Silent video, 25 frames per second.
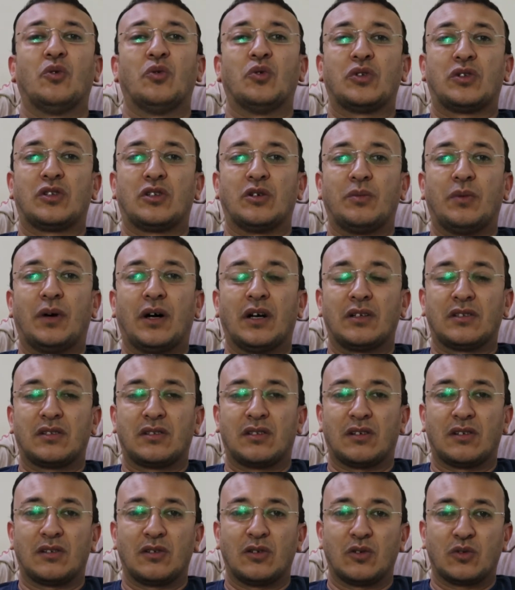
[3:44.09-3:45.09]
واتباع
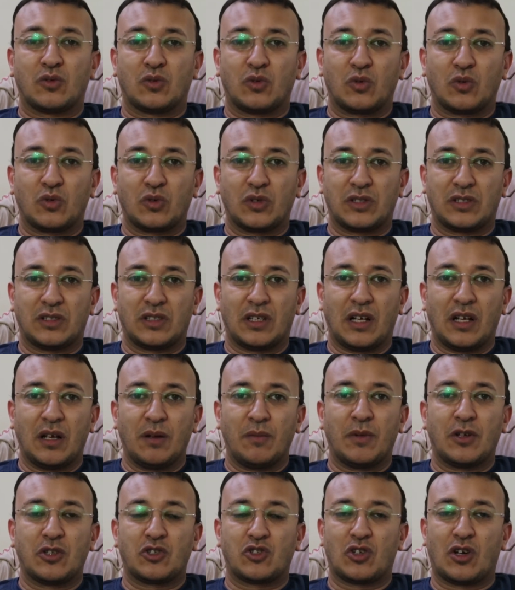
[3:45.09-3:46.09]
الطرق
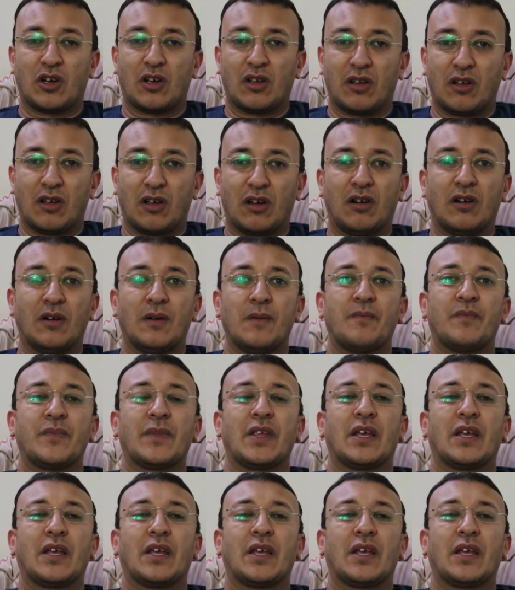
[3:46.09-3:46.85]
السليمة إن شاء الله